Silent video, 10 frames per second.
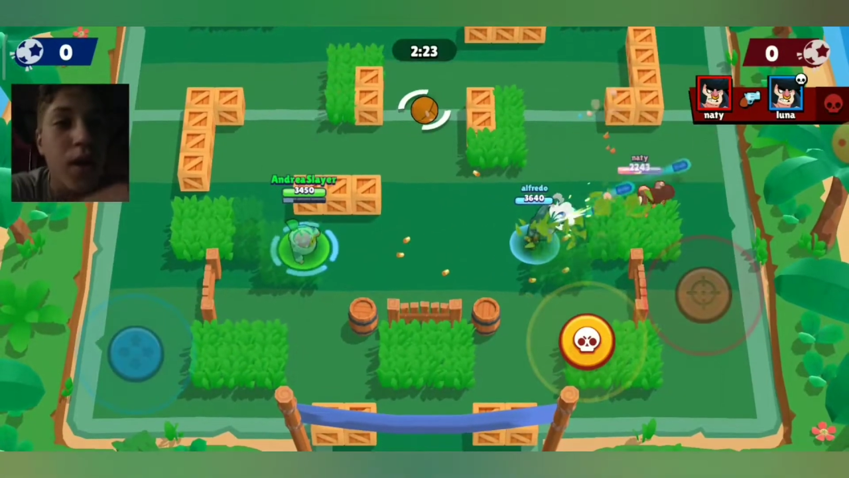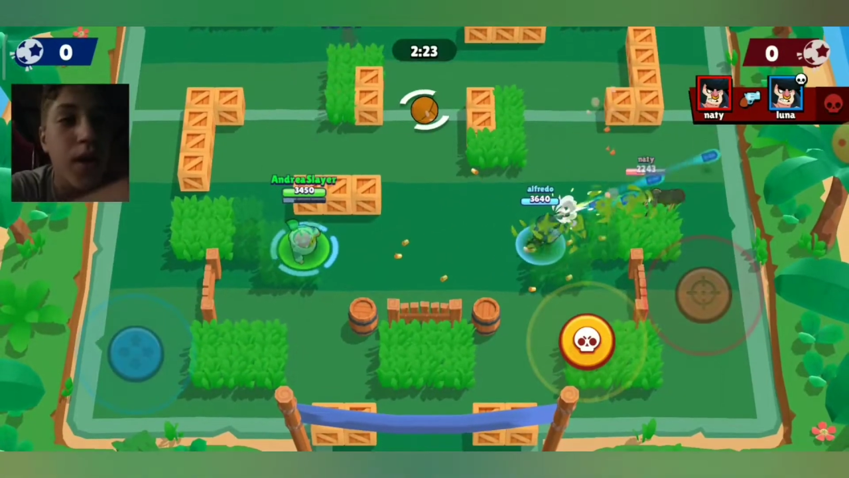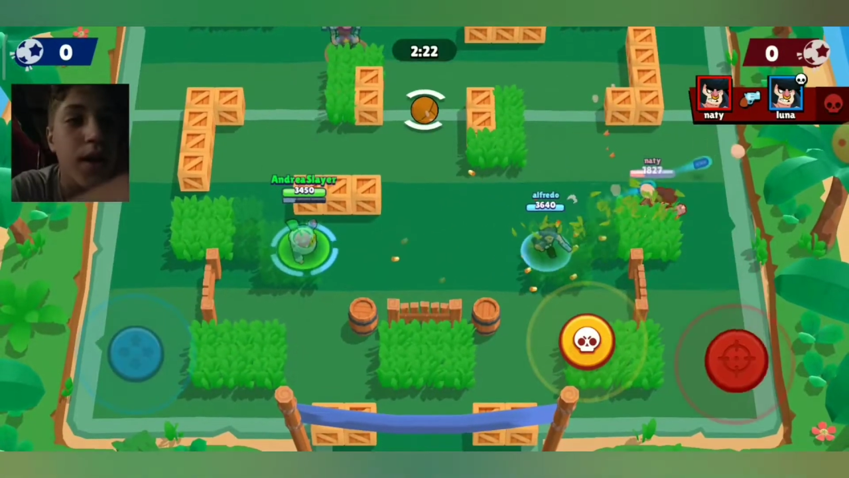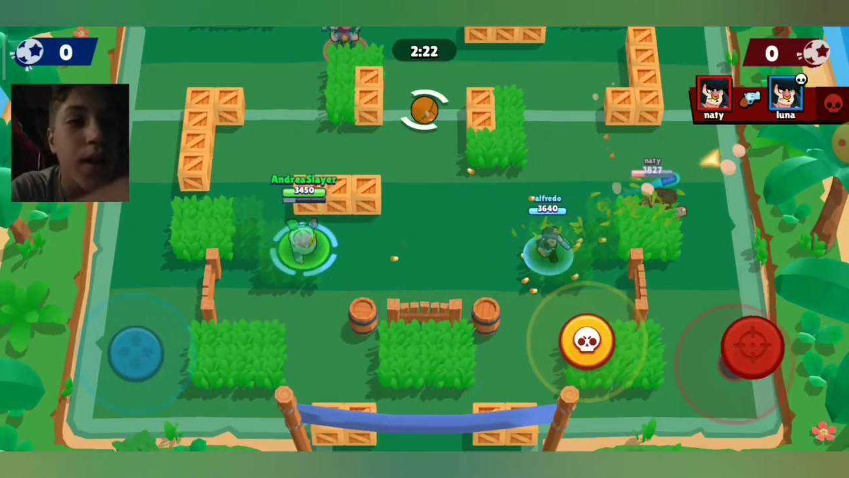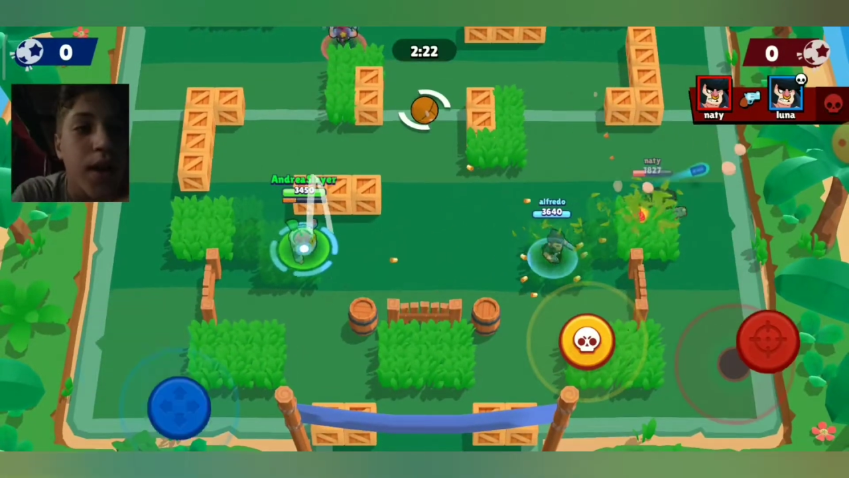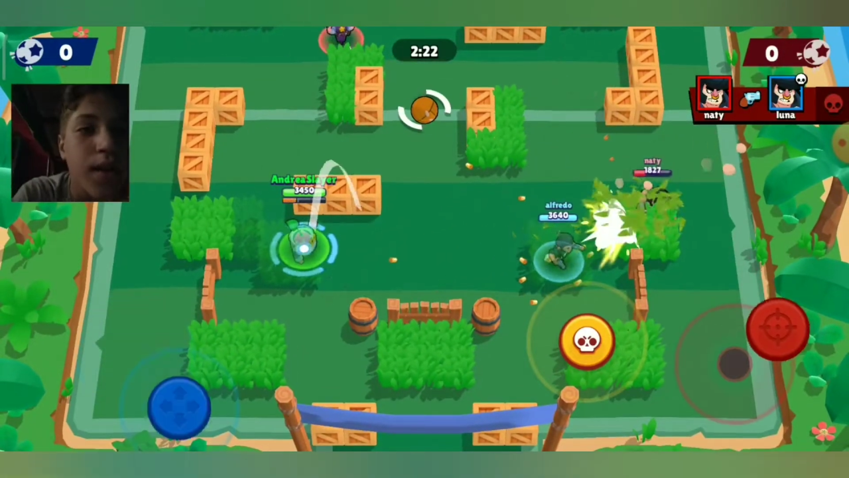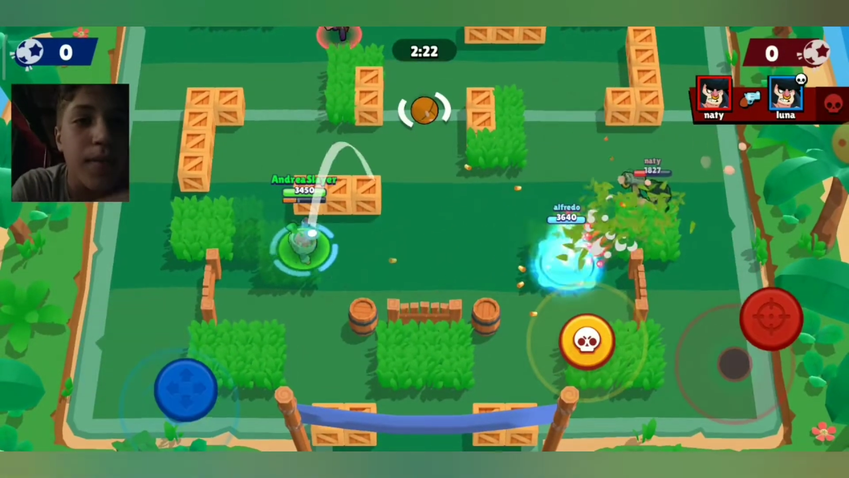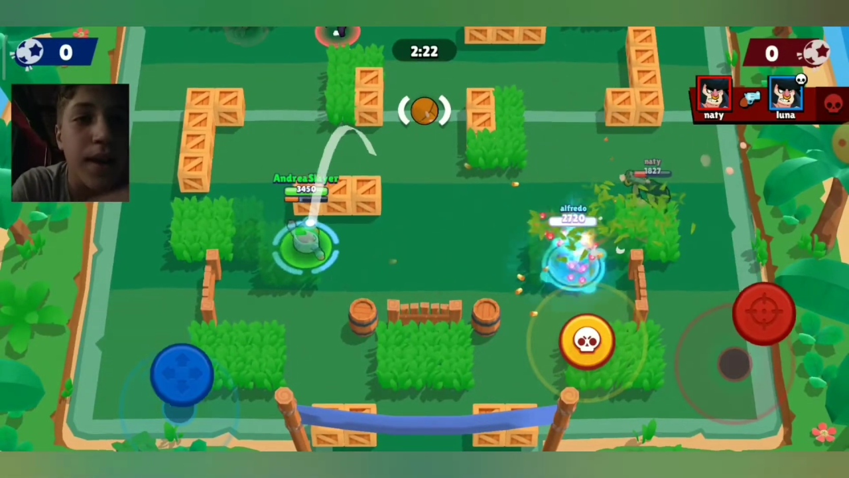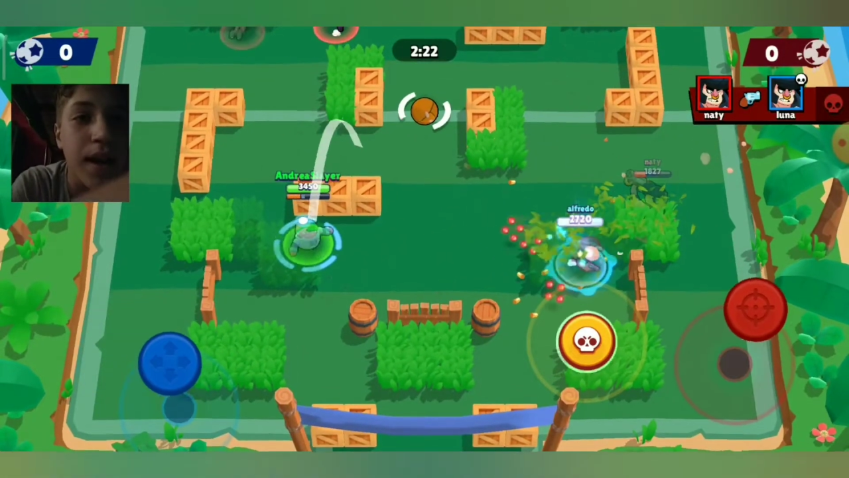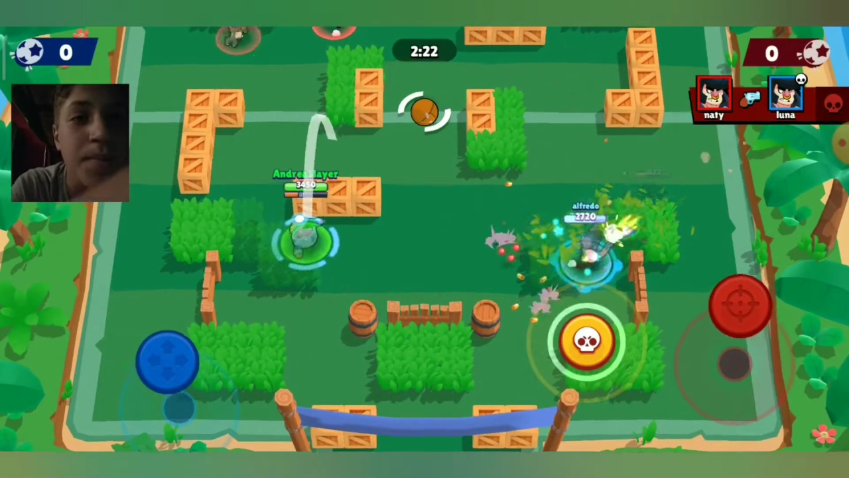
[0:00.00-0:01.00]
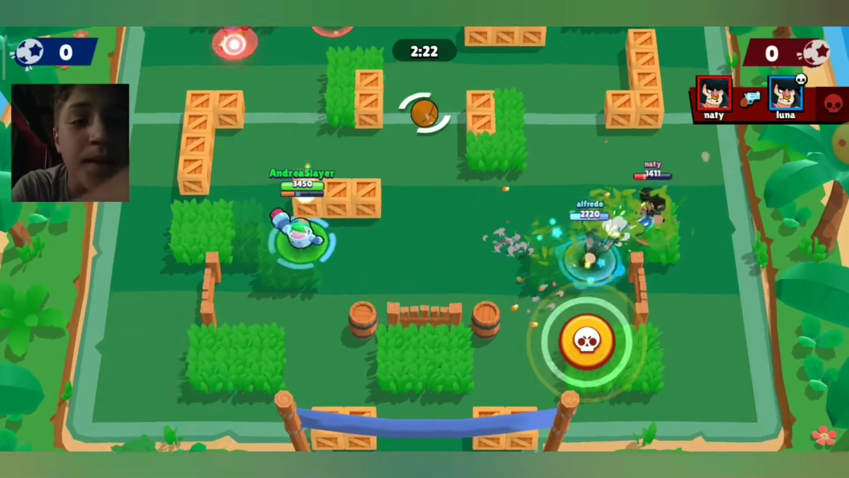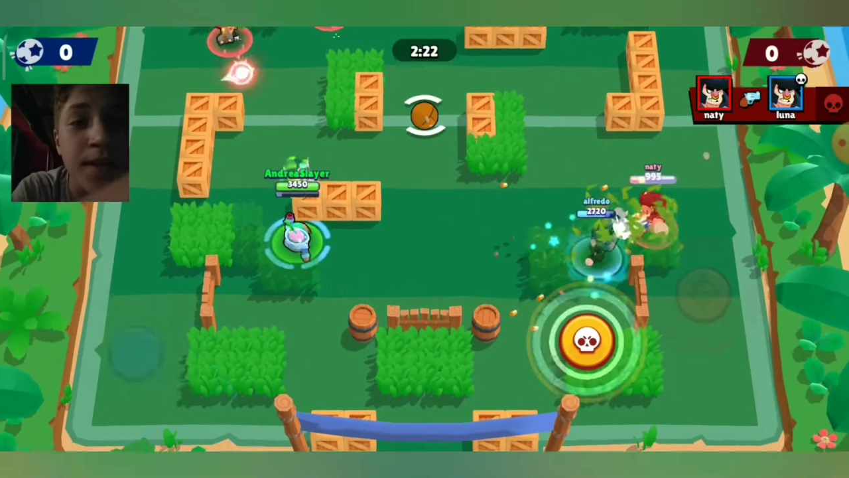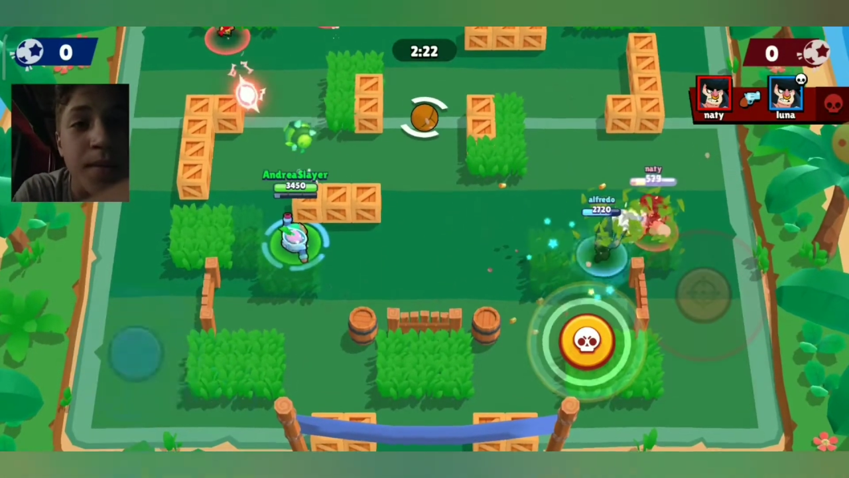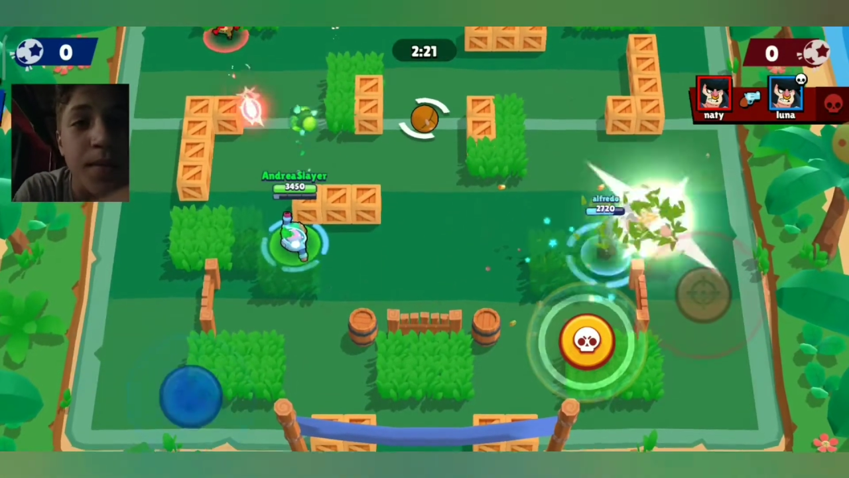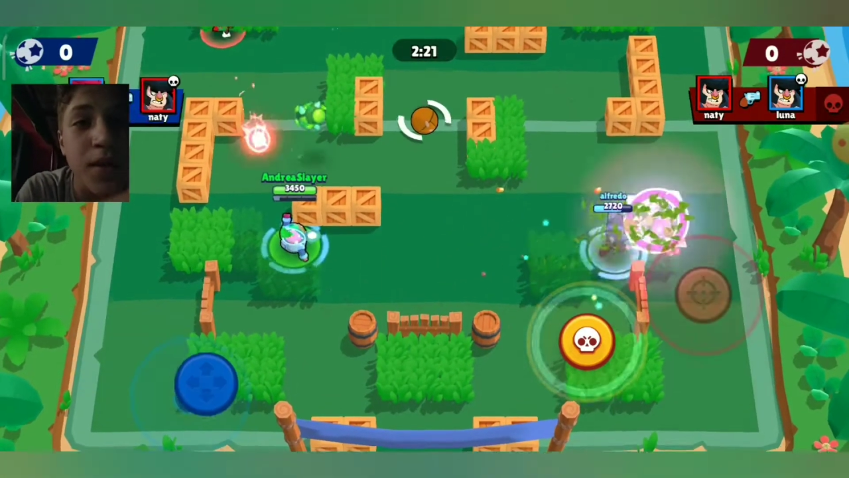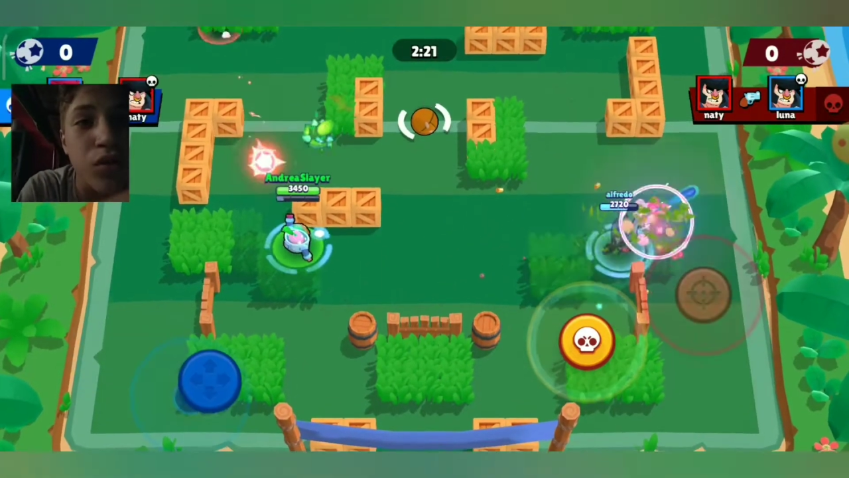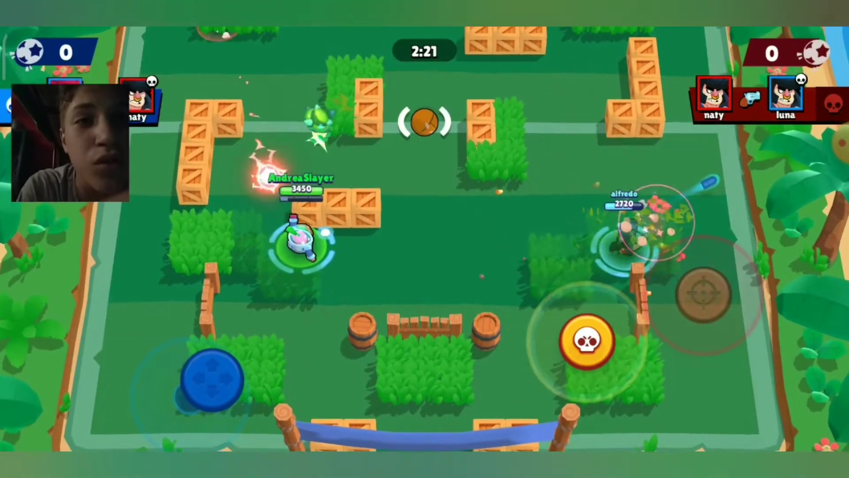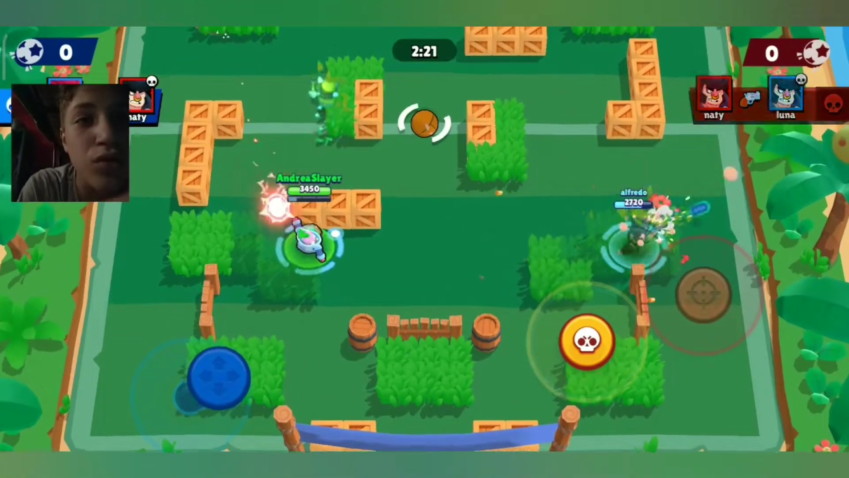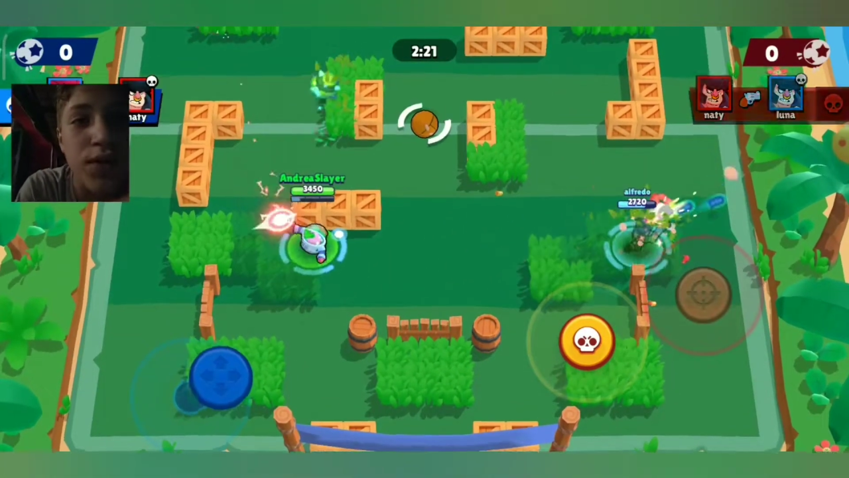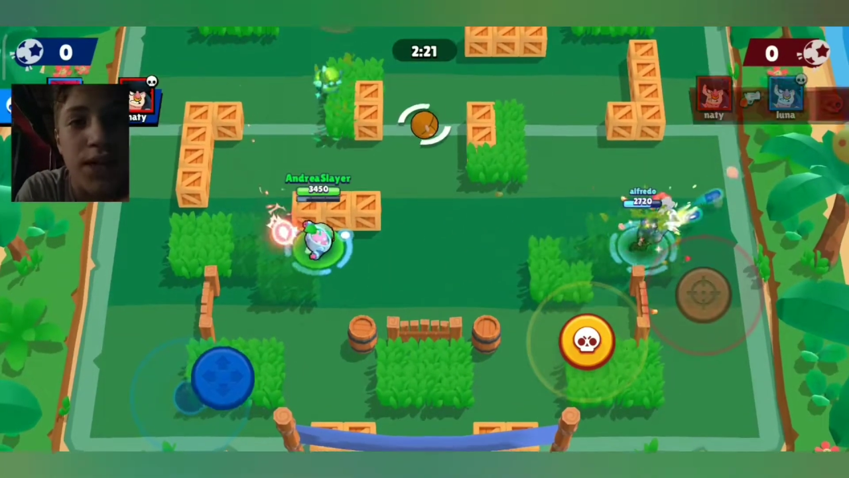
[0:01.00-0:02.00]
ma capitemi, sono un essere
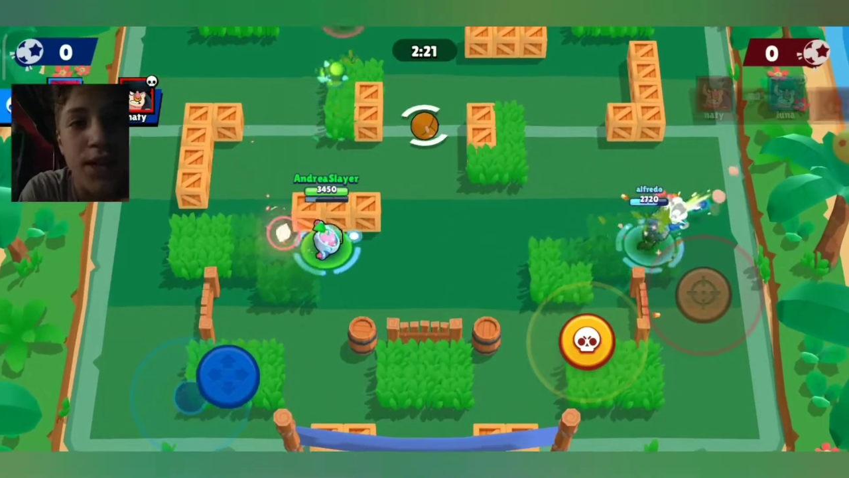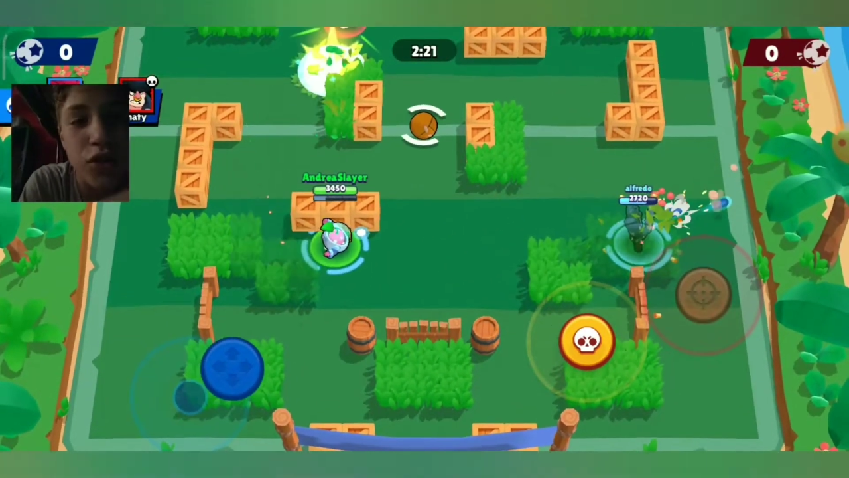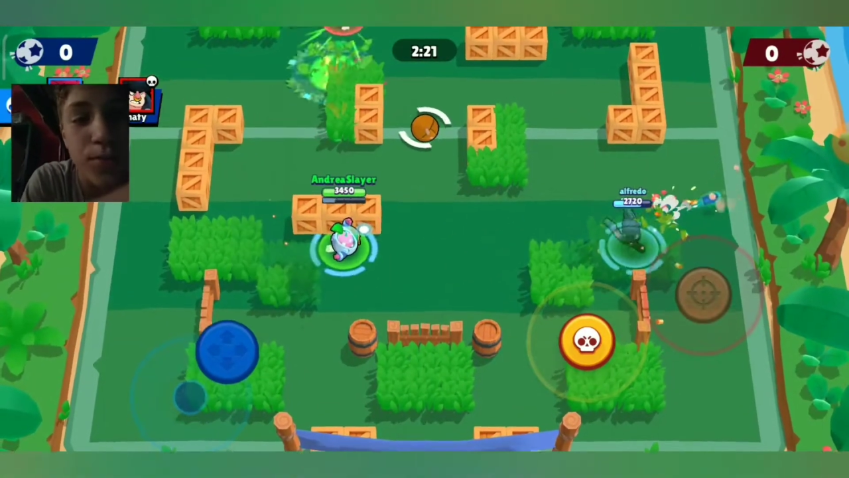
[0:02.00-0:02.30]
umano